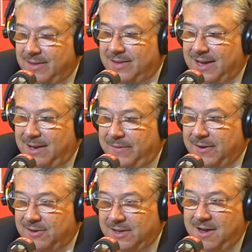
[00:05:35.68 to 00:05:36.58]

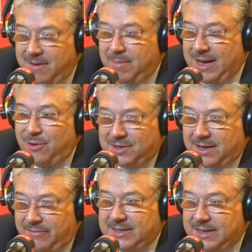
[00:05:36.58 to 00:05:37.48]
terrifiantes, mais le
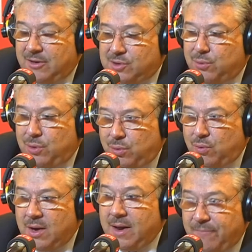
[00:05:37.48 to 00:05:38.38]
service est en dessous de tout.